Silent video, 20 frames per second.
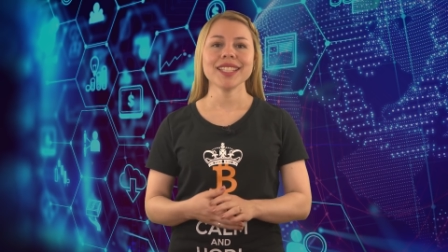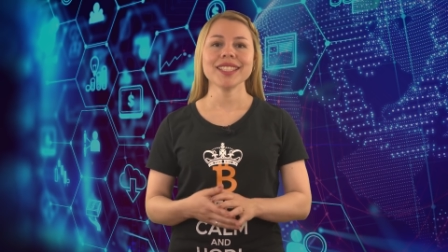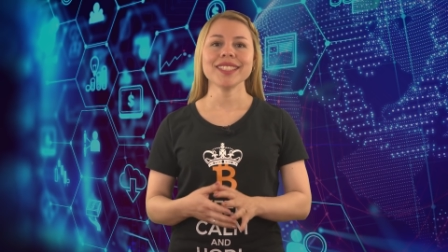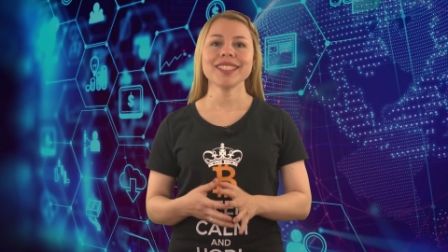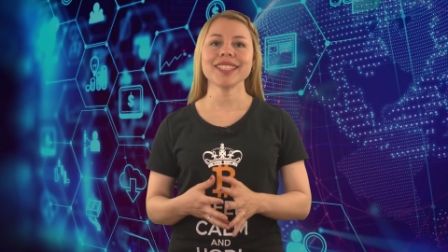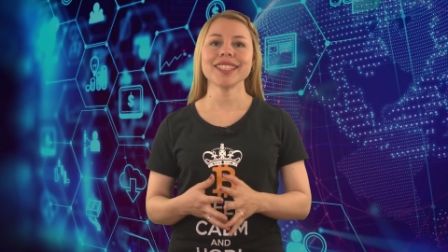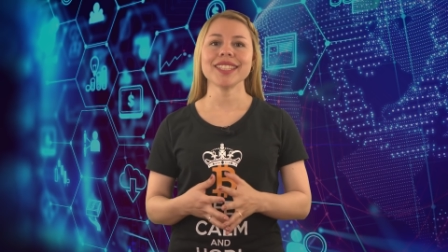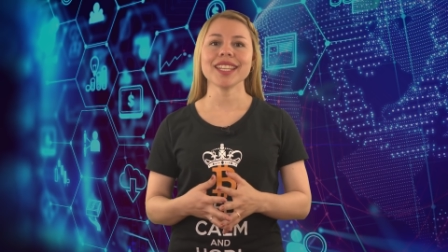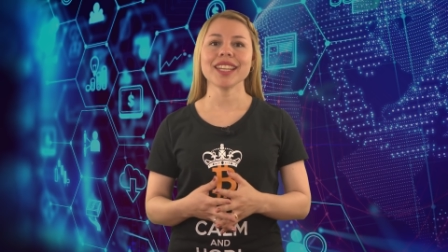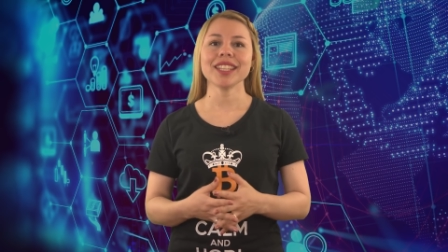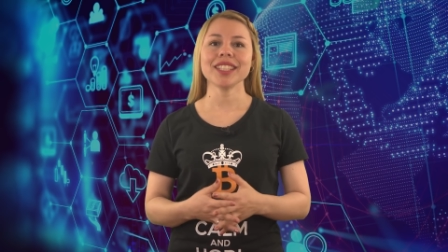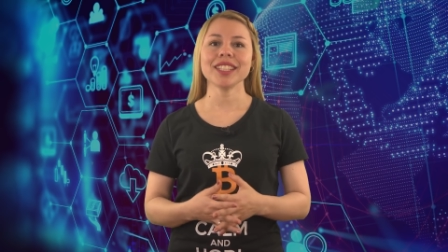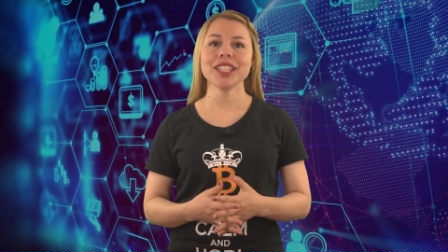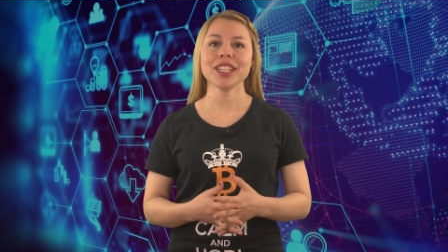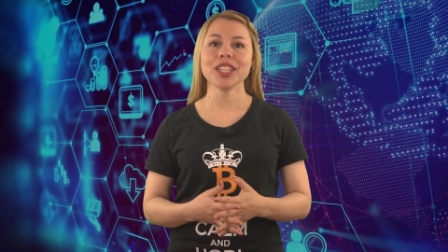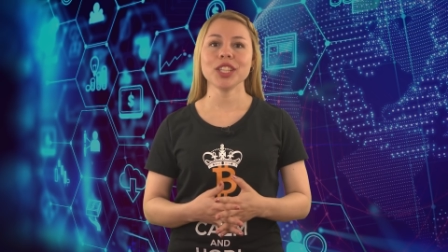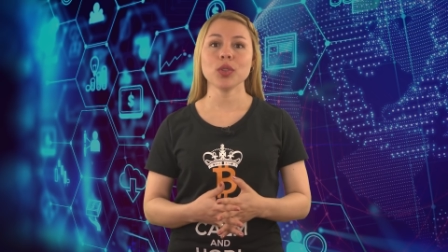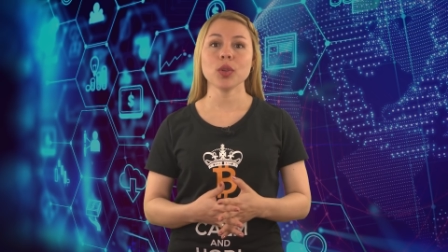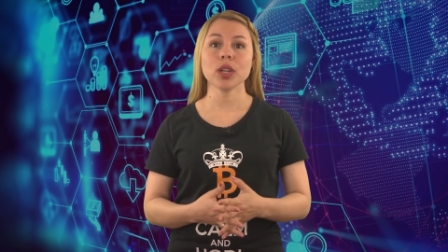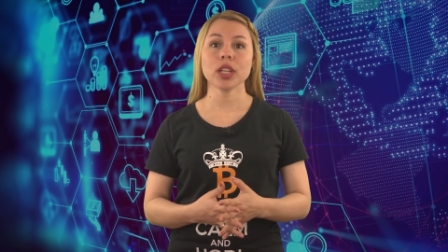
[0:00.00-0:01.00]
Si te has
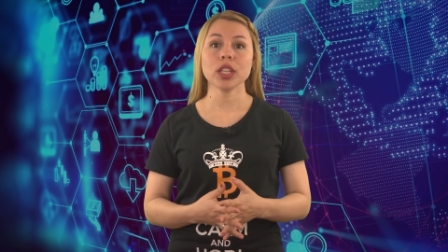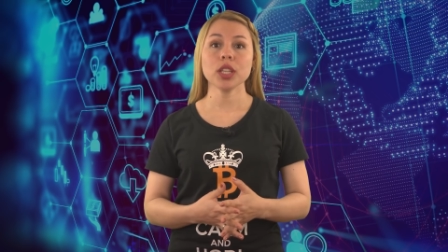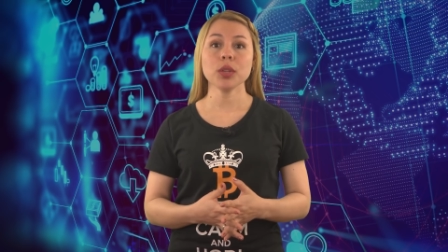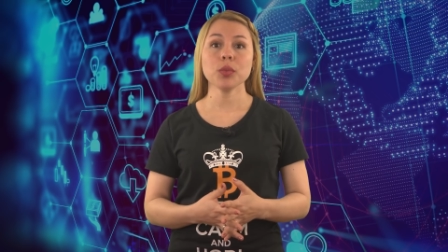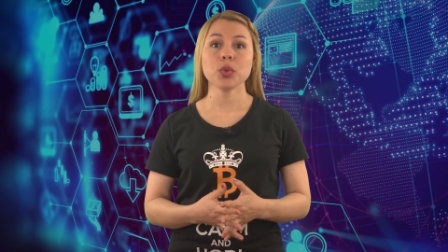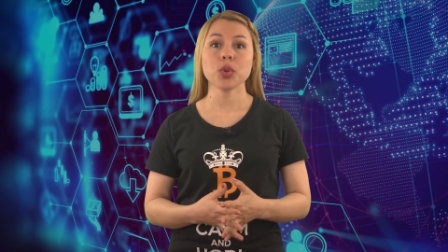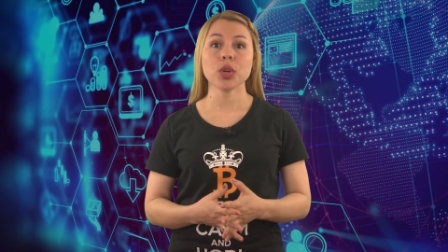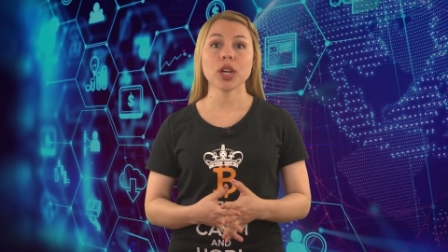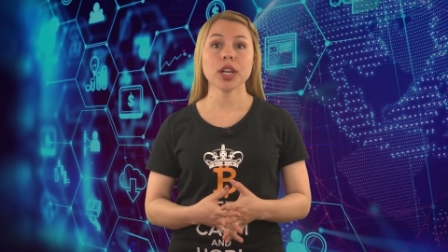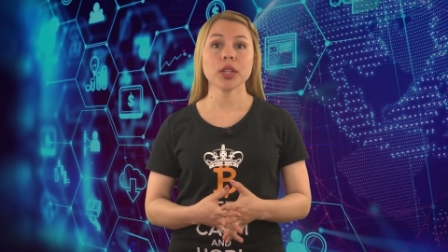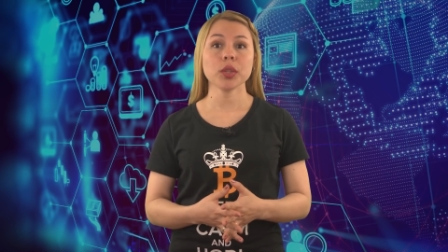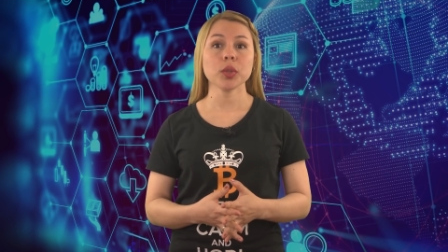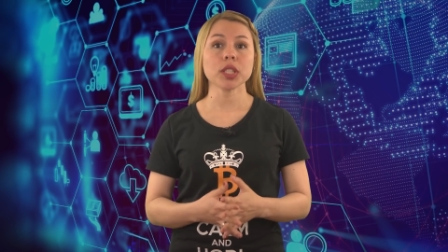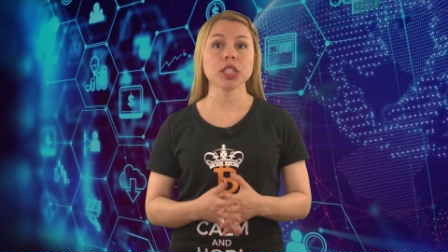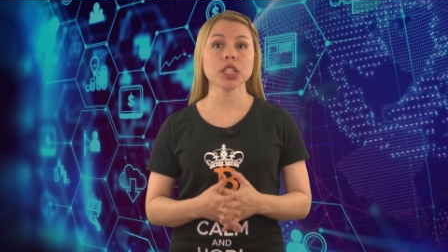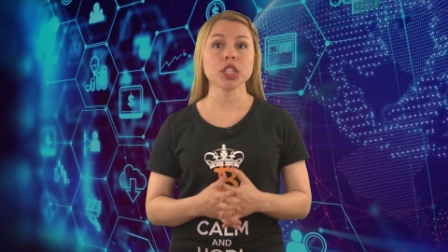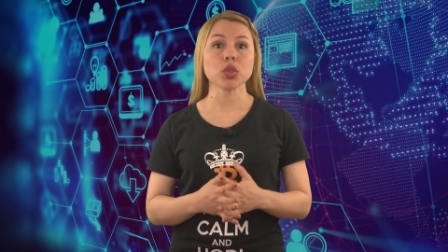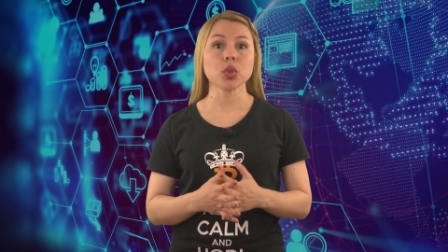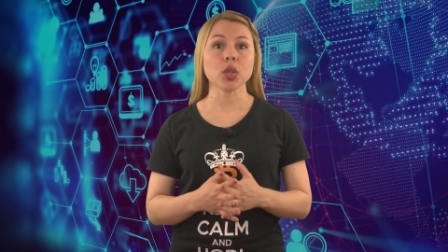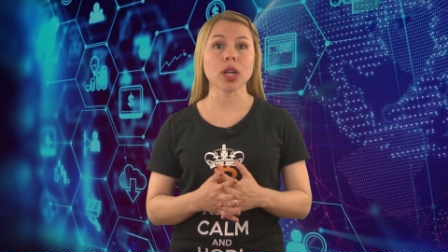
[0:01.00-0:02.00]
dirigido aquí buscando
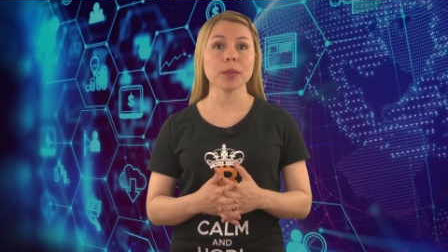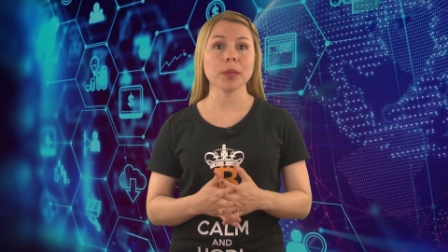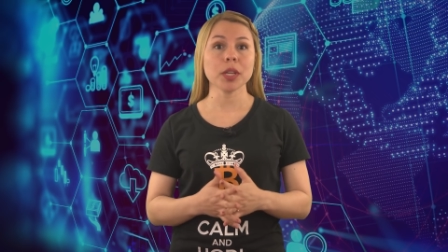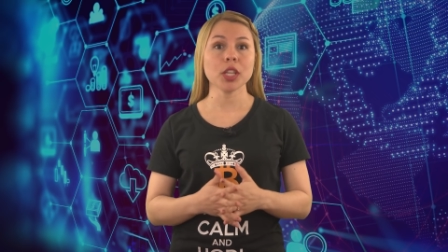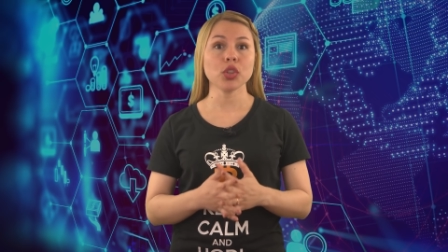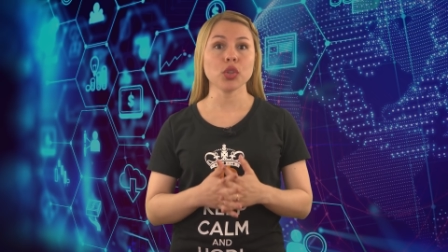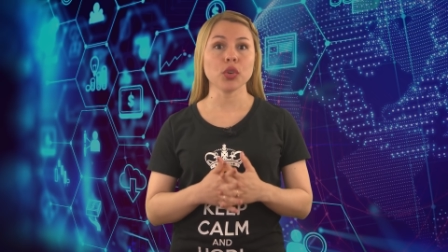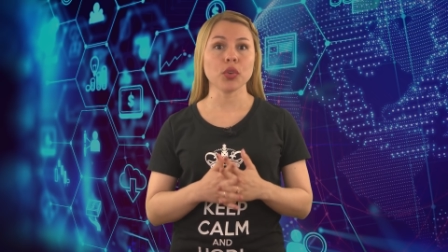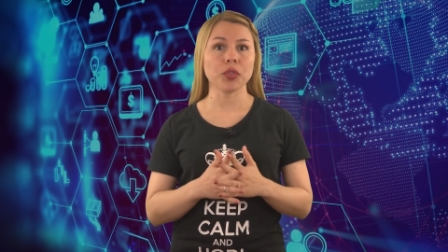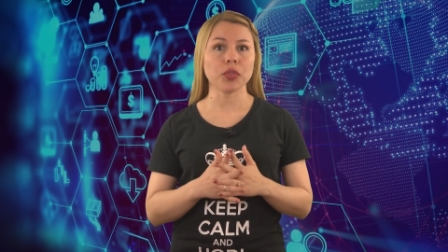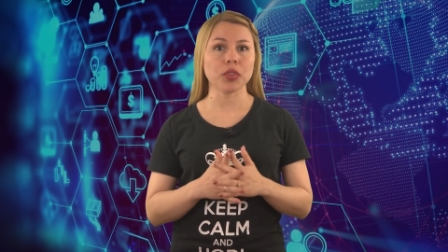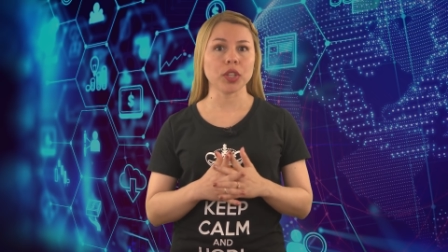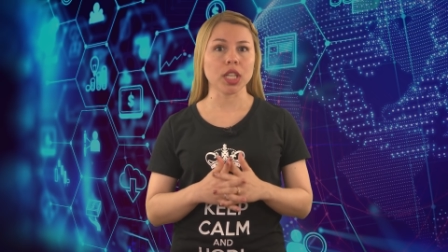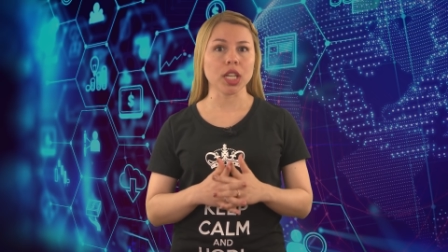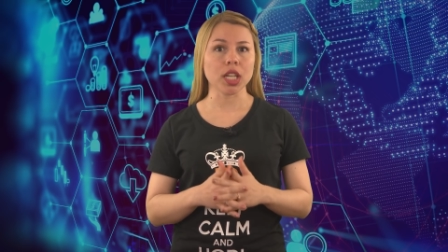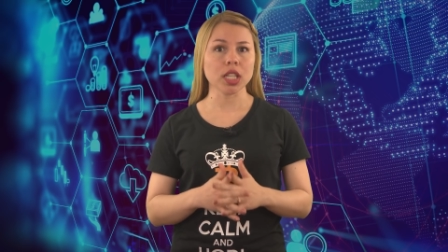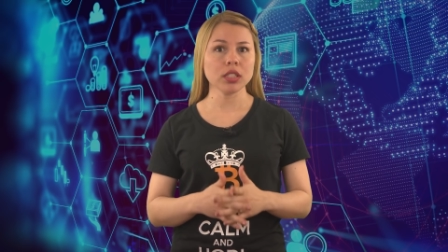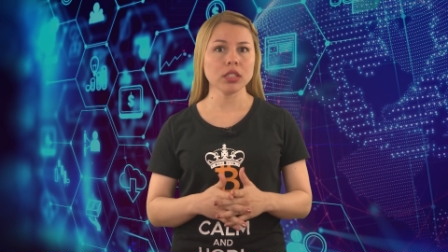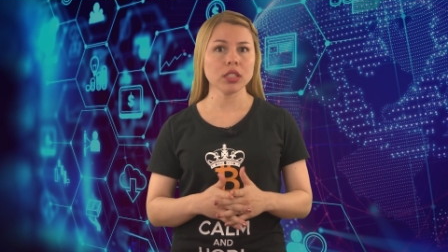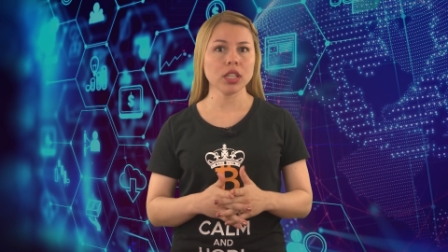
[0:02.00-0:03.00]
asesoramiento
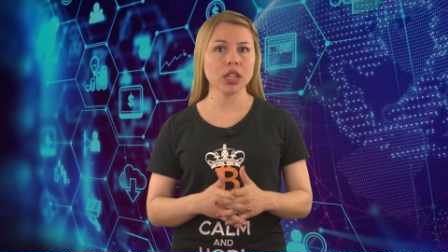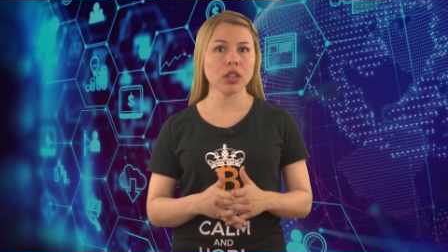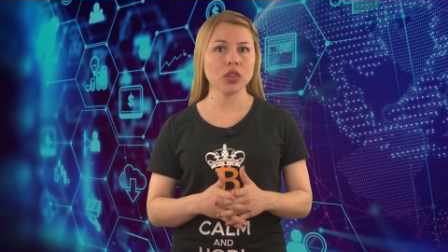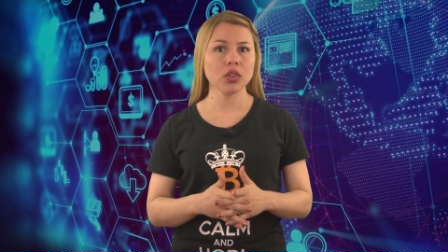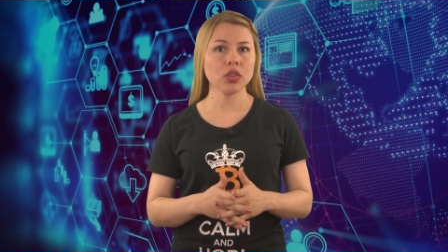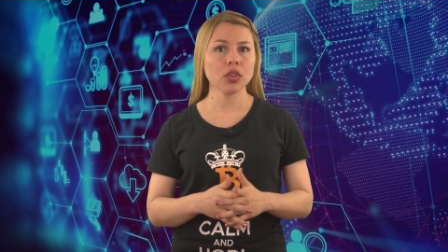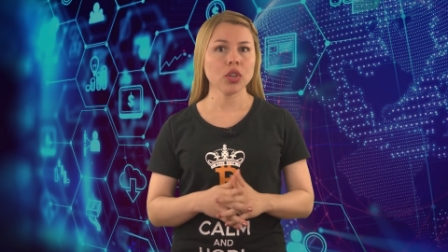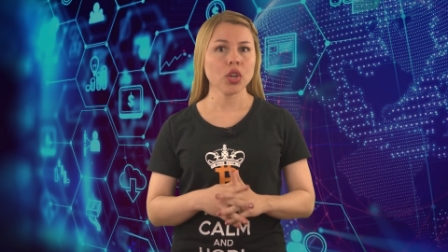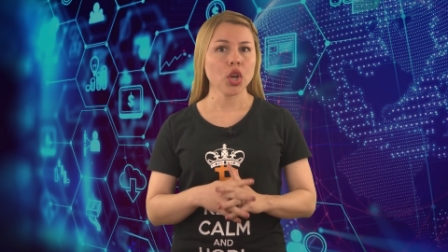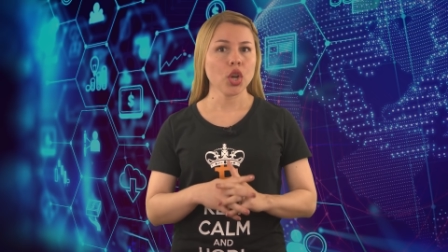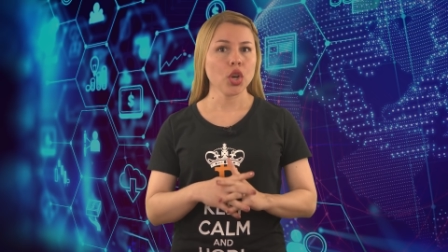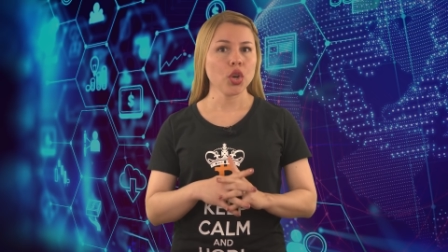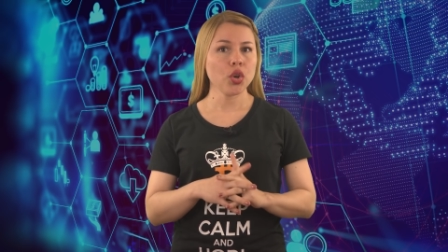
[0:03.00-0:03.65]
financiero,